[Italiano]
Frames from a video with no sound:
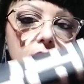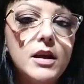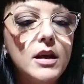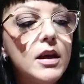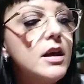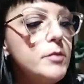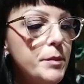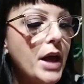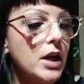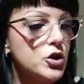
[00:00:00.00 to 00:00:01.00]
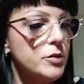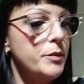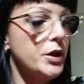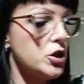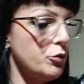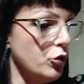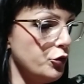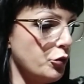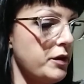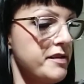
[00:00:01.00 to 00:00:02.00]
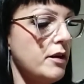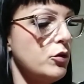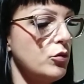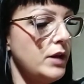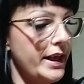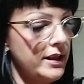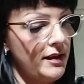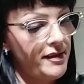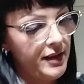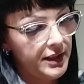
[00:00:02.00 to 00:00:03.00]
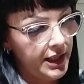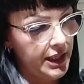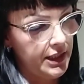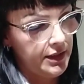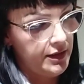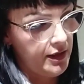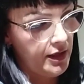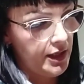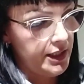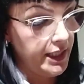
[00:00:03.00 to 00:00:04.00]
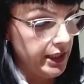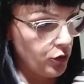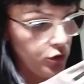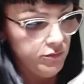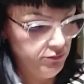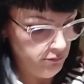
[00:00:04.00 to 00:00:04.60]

e mi piace, mi piace molto questa con un leggings aderente nero